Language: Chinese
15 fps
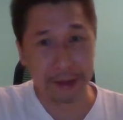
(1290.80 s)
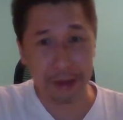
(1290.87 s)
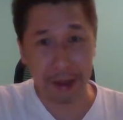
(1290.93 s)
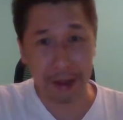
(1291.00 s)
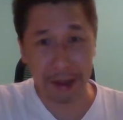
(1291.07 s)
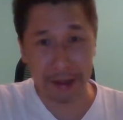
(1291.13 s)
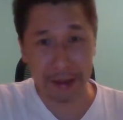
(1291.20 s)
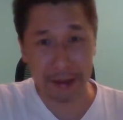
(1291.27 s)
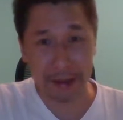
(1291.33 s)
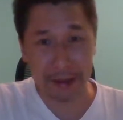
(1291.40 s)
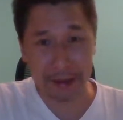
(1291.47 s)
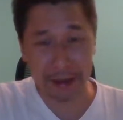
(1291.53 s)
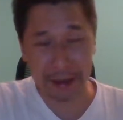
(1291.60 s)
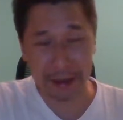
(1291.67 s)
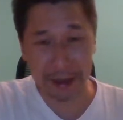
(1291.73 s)
呃，
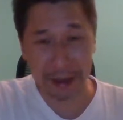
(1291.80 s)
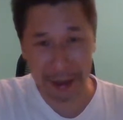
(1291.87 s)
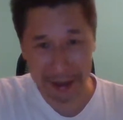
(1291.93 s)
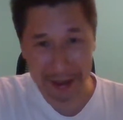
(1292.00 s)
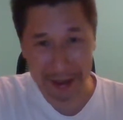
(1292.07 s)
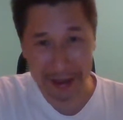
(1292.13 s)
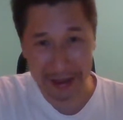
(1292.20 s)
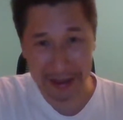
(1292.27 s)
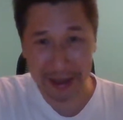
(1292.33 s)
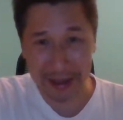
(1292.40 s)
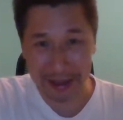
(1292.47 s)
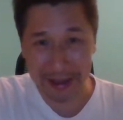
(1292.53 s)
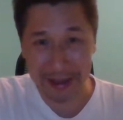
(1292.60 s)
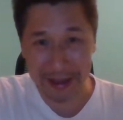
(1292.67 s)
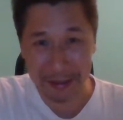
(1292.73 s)
可以可
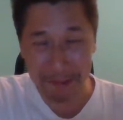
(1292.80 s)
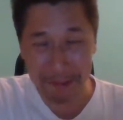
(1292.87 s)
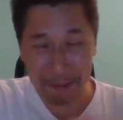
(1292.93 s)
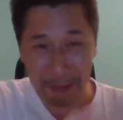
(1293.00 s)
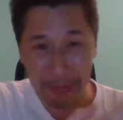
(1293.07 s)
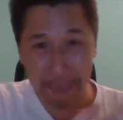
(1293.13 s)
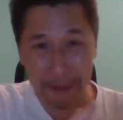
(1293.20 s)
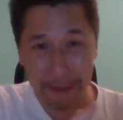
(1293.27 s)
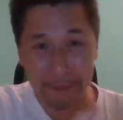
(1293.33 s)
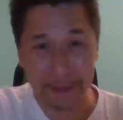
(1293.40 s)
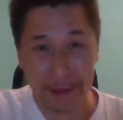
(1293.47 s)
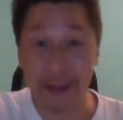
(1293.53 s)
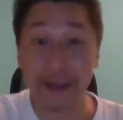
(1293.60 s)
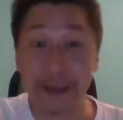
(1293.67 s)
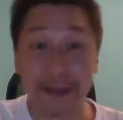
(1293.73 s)
以
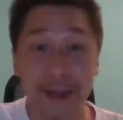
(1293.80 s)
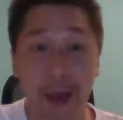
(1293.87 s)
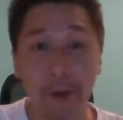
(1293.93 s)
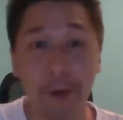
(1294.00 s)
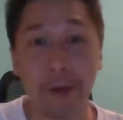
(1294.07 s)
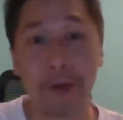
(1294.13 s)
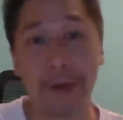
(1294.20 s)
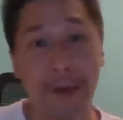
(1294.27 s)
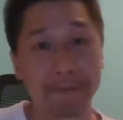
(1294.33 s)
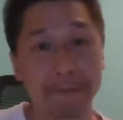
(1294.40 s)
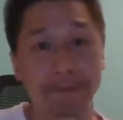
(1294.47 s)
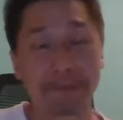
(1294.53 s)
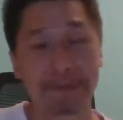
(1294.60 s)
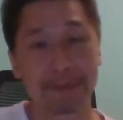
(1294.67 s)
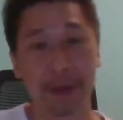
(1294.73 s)
可以操控啊，
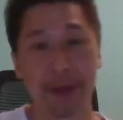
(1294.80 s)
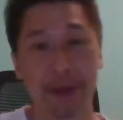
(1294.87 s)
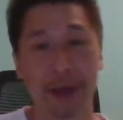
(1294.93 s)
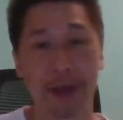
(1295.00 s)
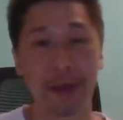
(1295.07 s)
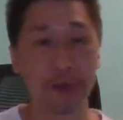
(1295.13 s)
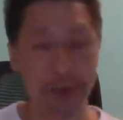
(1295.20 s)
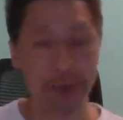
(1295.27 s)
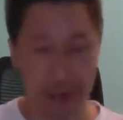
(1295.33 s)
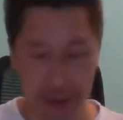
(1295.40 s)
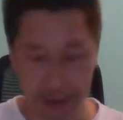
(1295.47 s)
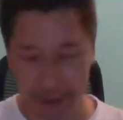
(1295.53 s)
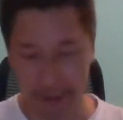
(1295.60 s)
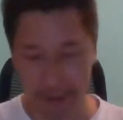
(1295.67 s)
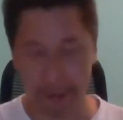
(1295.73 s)
啊，用一
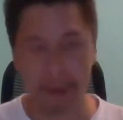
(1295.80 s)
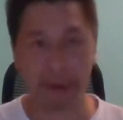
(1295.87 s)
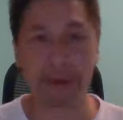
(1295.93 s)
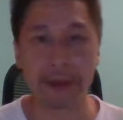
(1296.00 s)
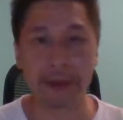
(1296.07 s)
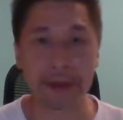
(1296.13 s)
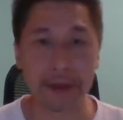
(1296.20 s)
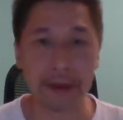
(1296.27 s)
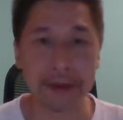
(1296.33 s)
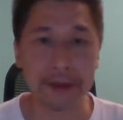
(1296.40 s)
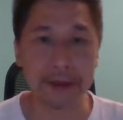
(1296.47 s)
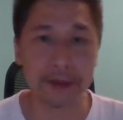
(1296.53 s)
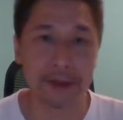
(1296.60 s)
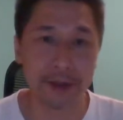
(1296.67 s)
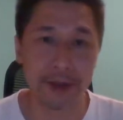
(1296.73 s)
点点的那个
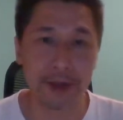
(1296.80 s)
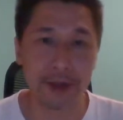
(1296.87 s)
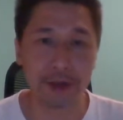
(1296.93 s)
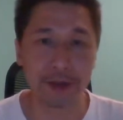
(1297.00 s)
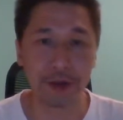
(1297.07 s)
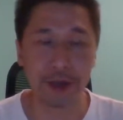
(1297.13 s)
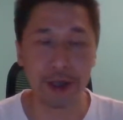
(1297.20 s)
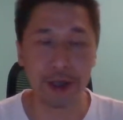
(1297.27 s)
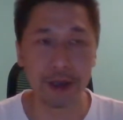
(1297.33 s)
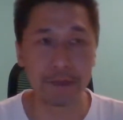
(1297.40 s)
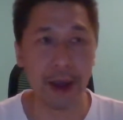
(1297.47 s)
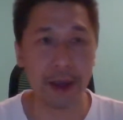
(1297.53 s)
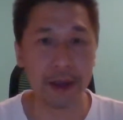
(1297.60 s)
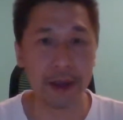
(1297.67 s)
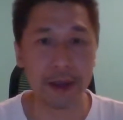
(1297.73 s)
资金就可以
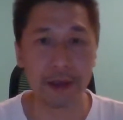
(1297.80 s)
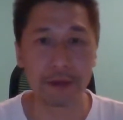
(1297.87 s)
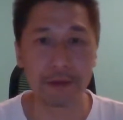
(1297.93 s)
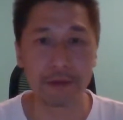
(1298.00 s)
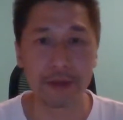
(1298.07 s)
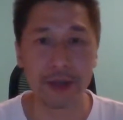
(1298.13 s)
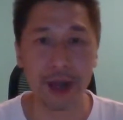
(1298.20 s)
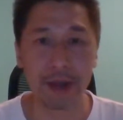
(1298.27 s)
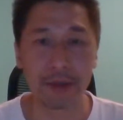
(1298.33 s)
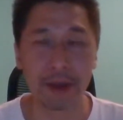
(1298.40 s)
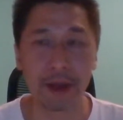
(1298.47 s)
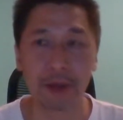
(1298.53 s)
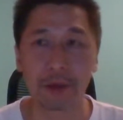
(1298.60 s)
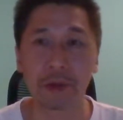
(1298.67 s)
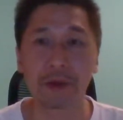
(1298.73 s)
把一个股价
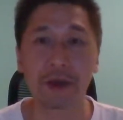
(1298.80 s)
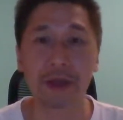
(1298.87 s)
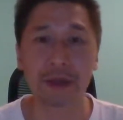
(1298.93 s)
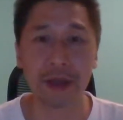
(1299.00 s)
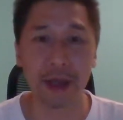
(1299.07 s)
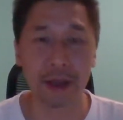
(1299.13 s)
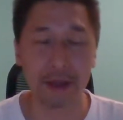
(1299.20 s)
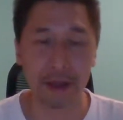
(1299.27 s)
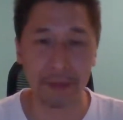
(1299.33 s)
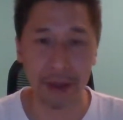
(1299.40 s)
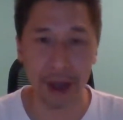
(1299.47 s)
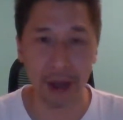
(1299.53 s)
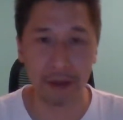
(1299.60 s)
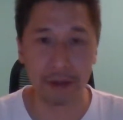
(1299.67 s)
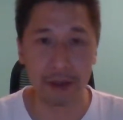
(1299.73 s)
把它拖到天那么
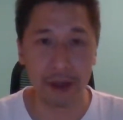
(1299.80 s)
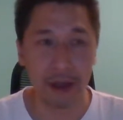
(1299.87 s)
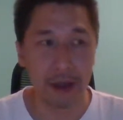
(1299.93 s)
高，